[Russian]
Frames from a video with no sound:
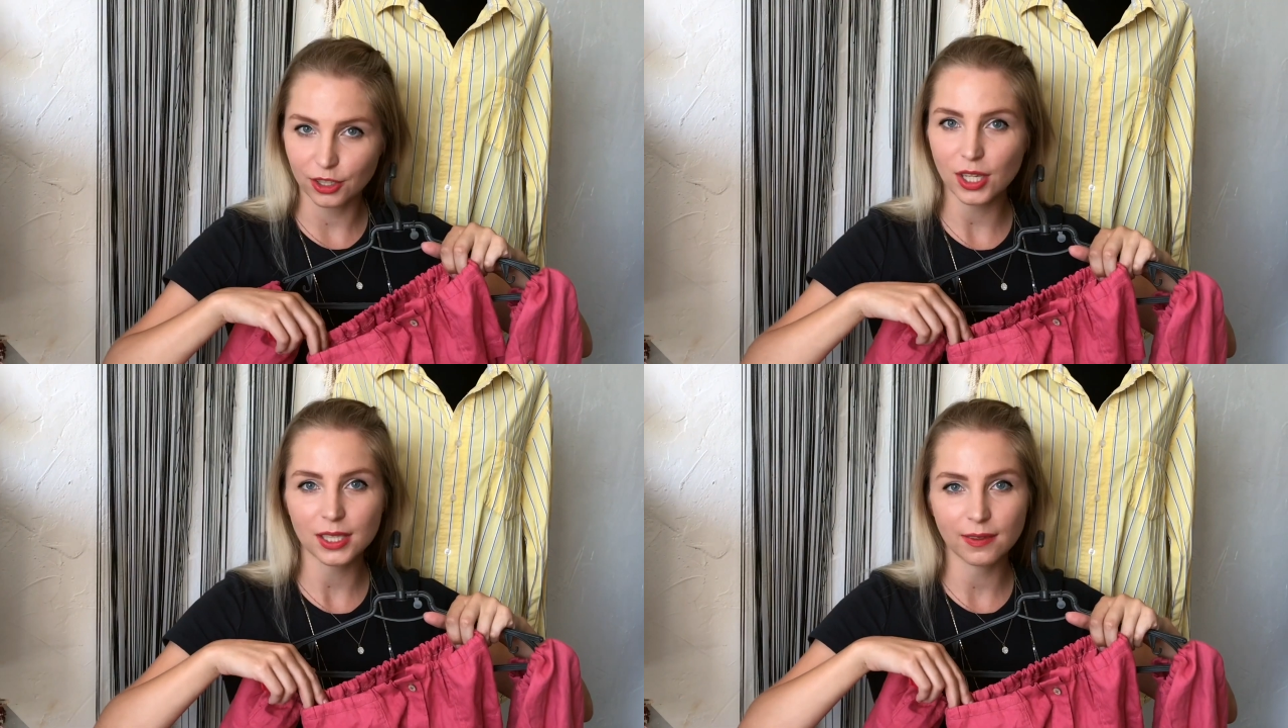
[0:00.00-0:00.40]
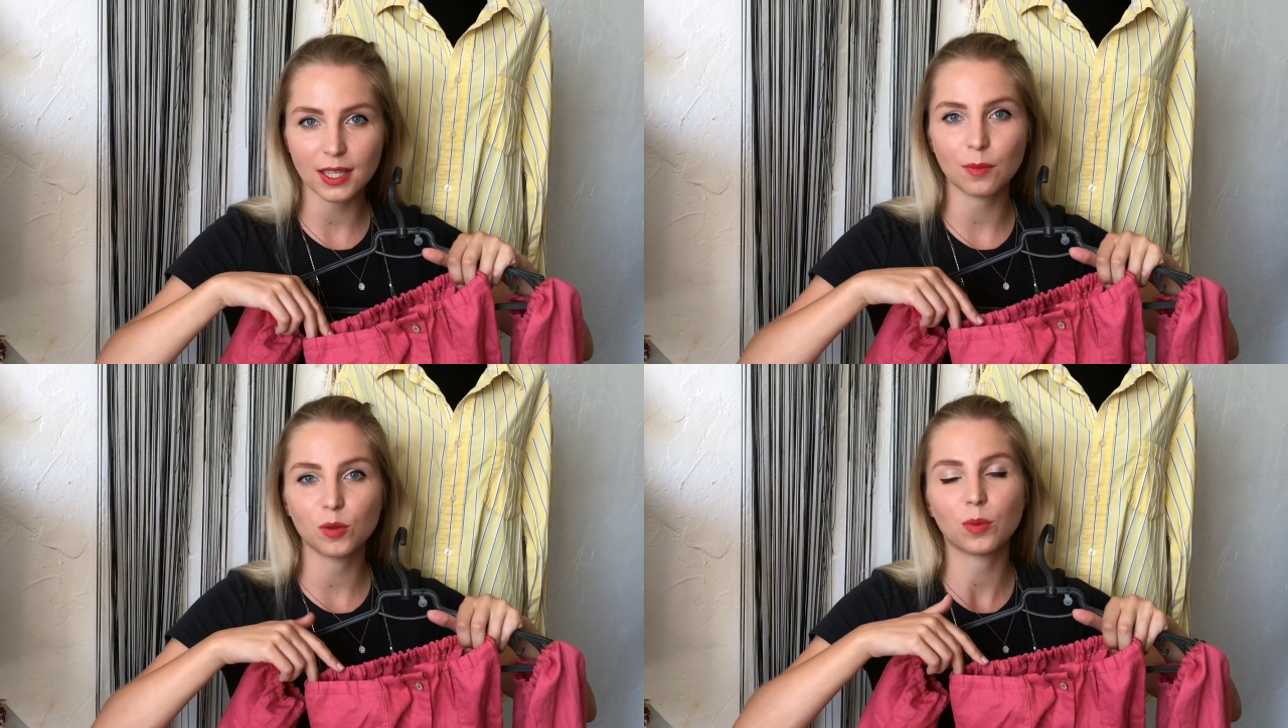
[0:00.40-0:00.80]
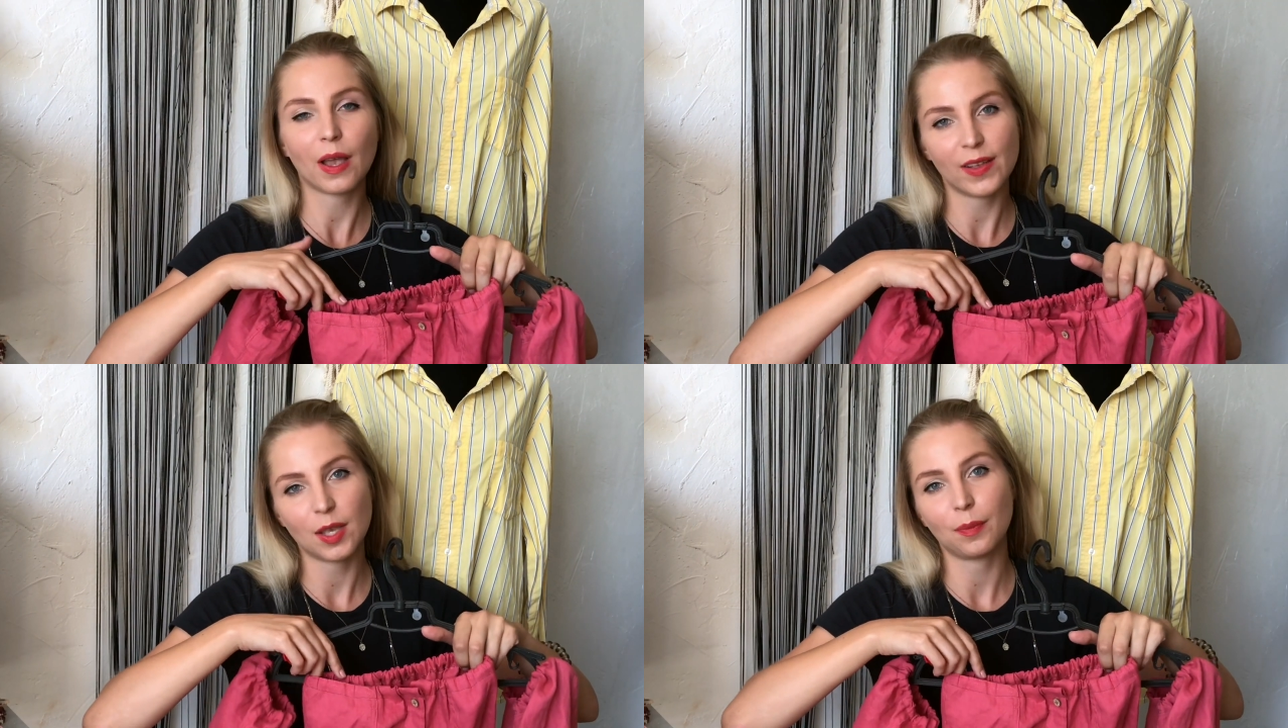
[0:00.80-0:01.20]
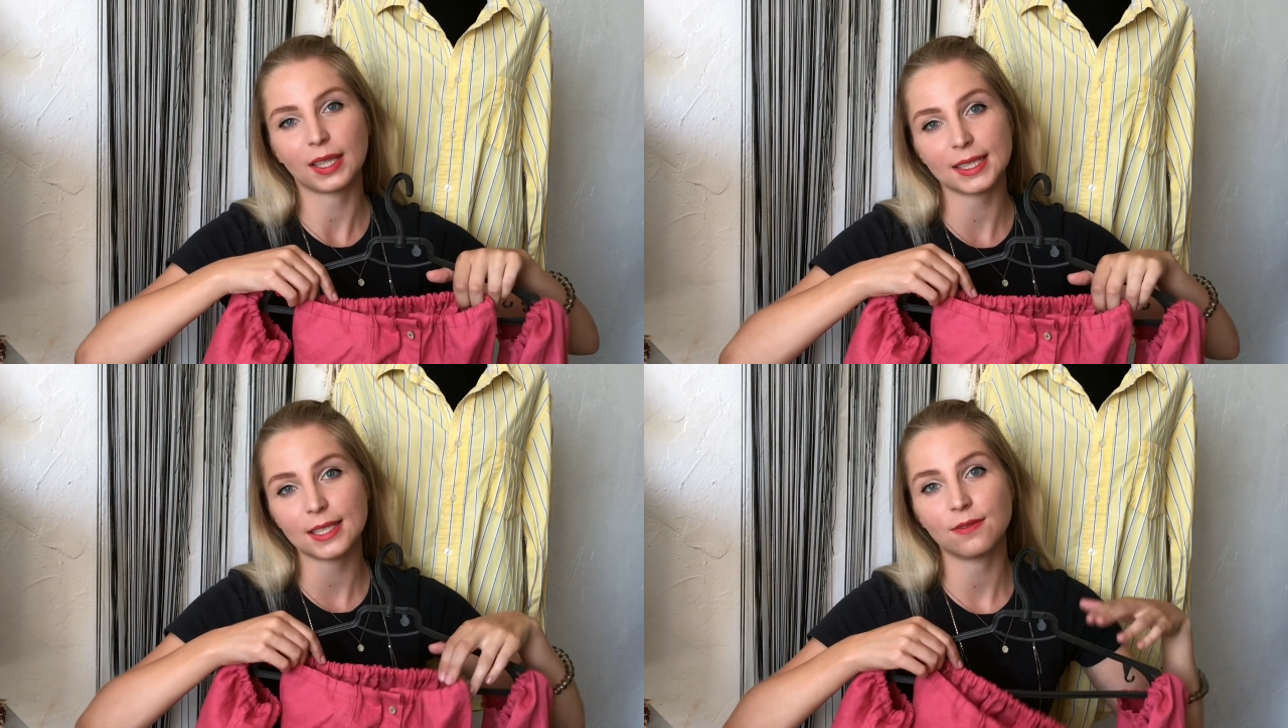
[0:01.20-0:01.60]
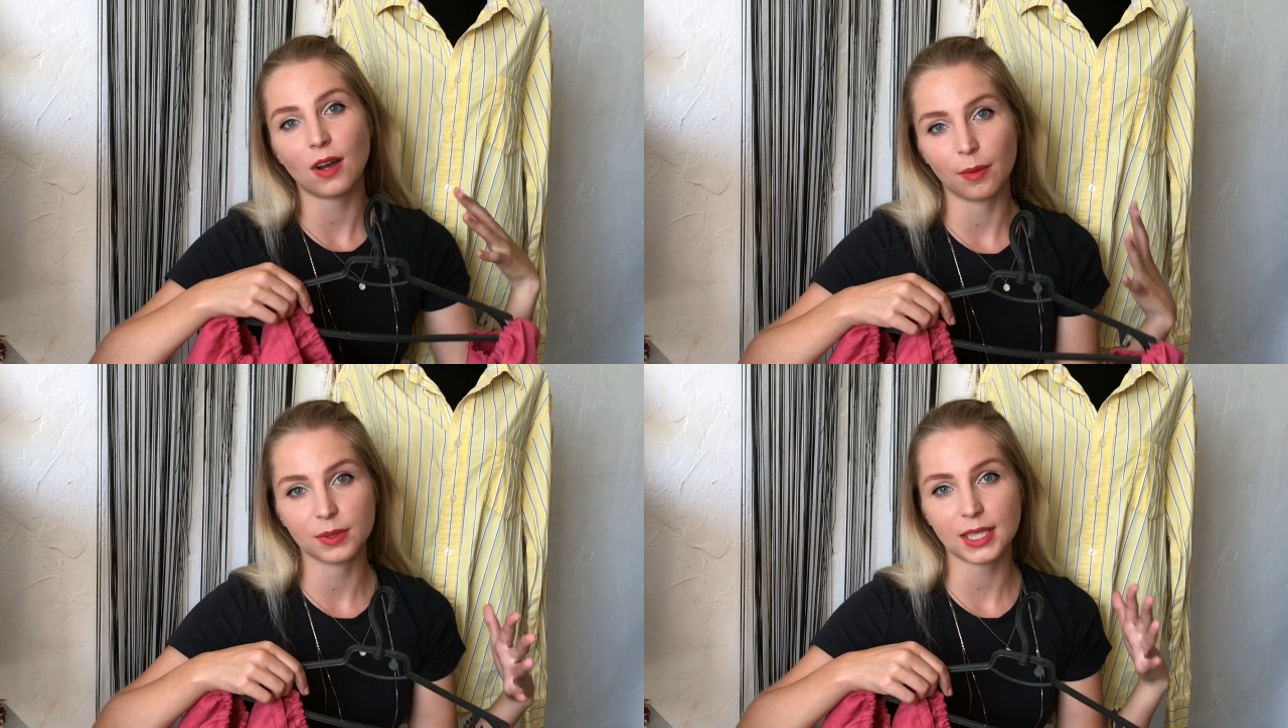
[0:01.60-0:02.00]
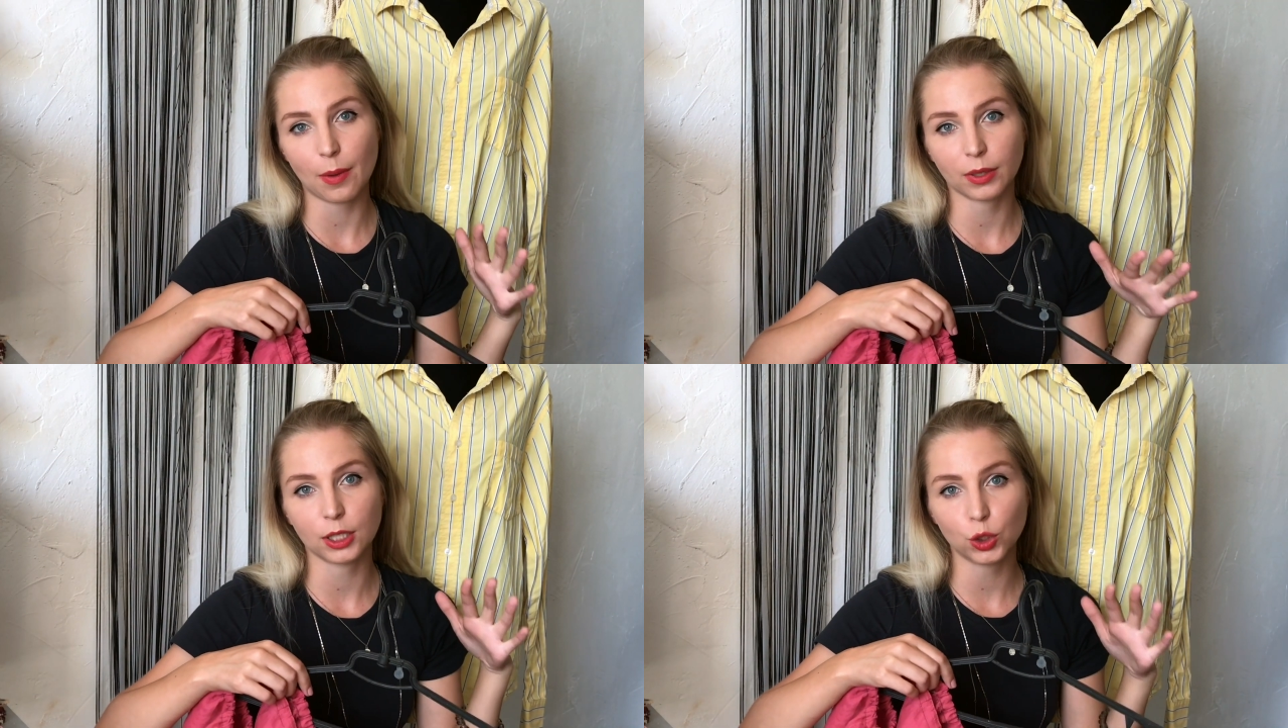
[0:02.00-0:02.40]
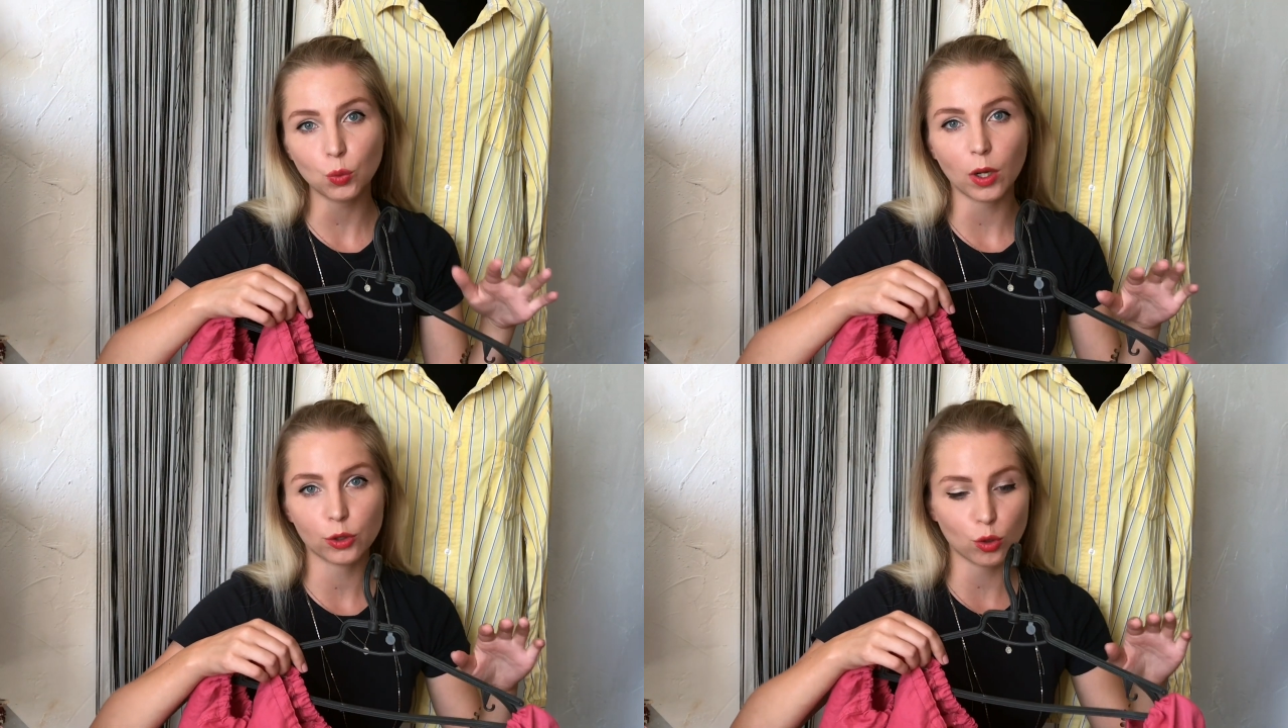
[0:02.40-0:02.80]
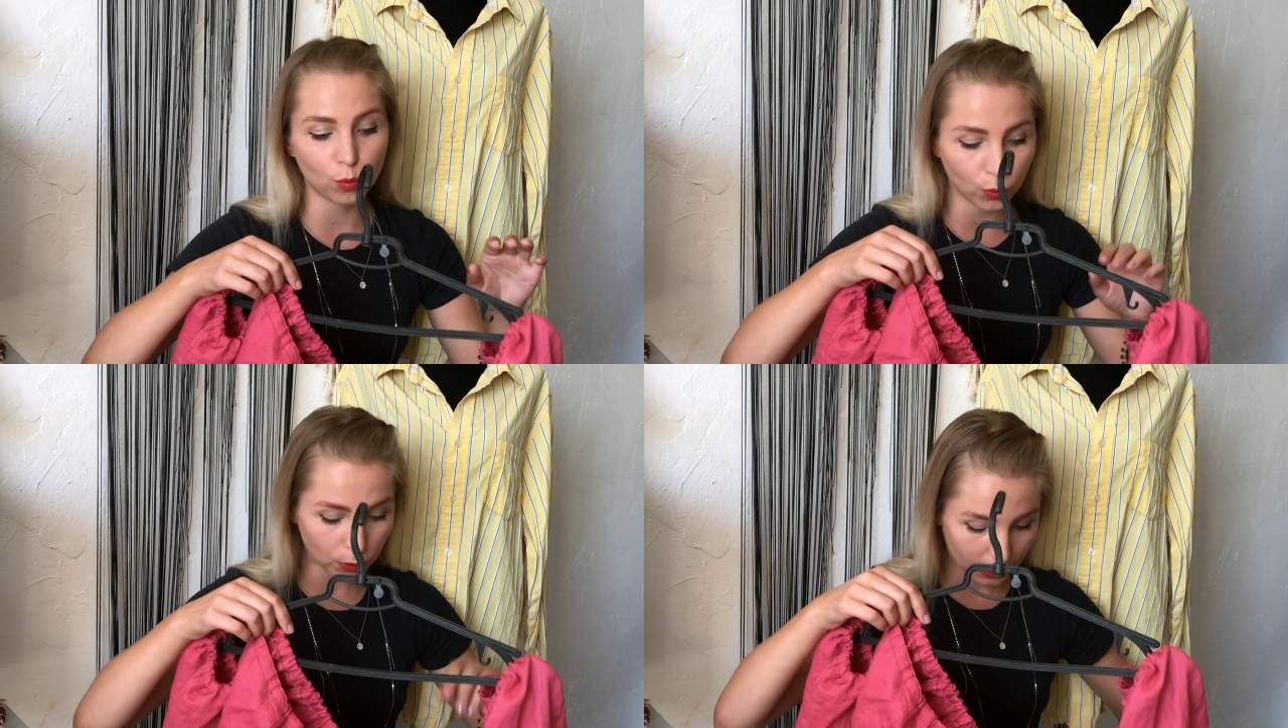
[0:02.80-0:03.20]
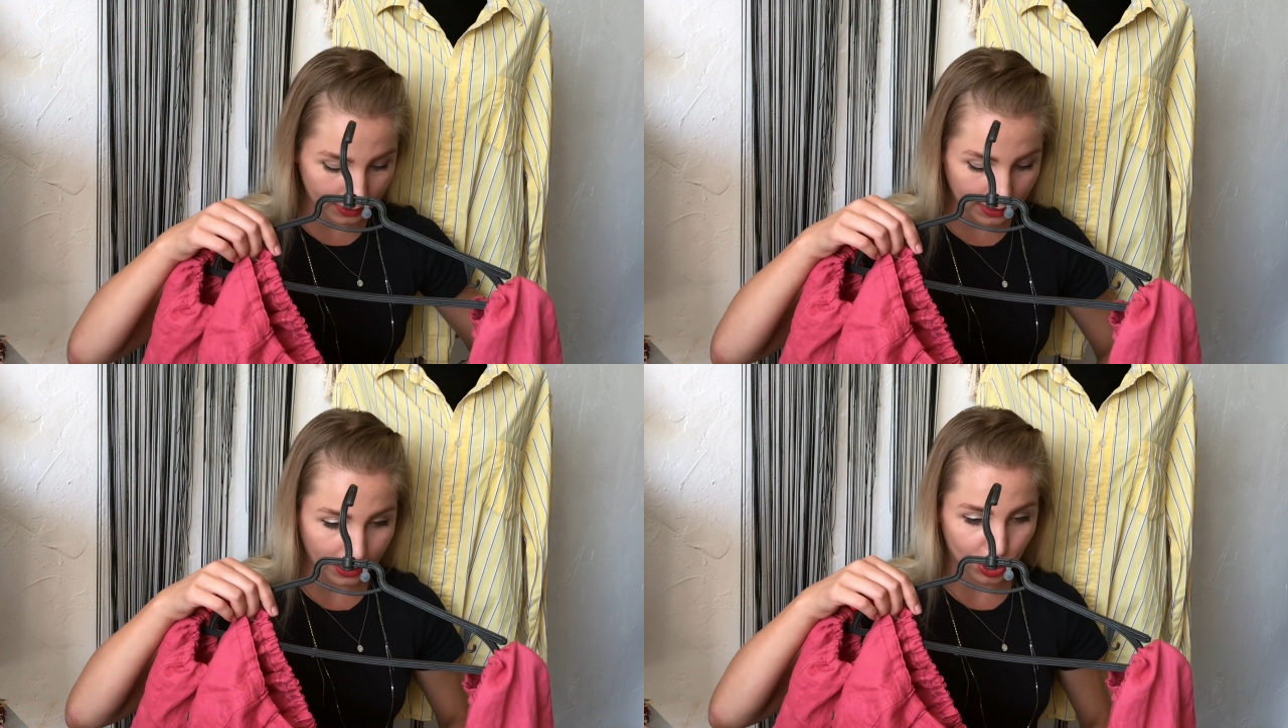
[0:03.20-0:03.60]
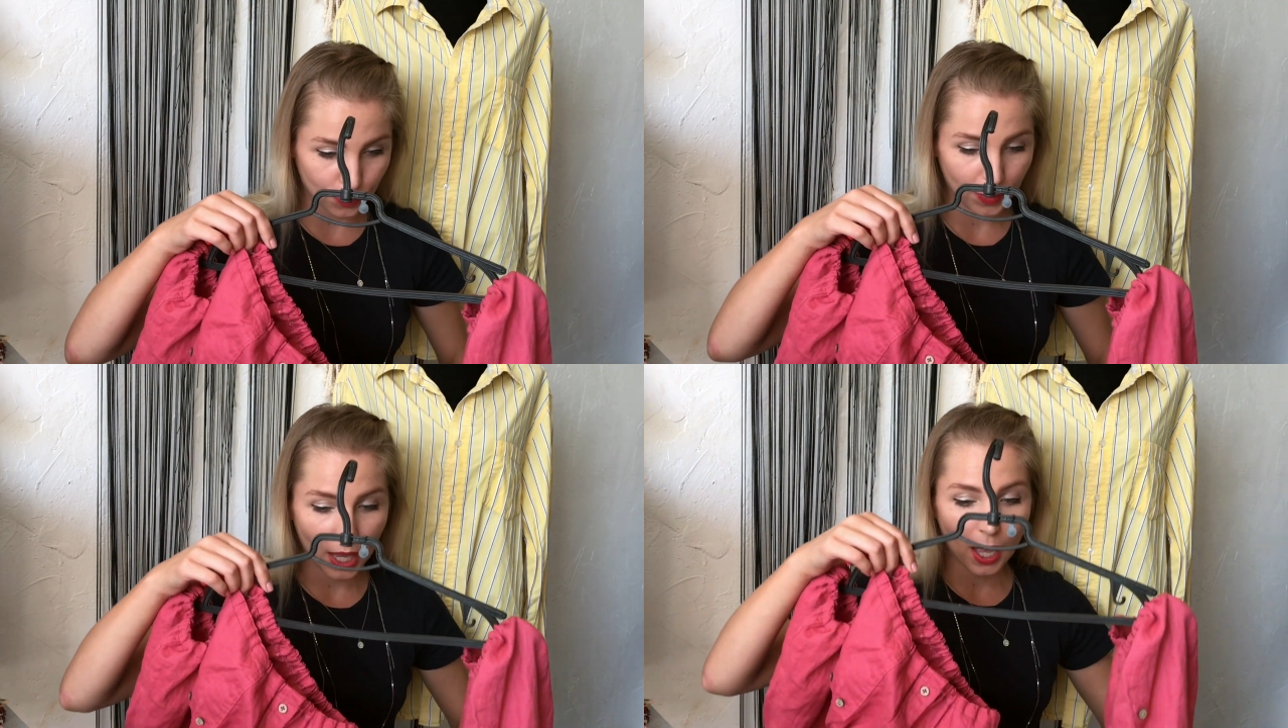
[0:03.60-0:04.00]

сейчас, наверное, будет правильнее показать вам сам костюм, о чем будет идти речь.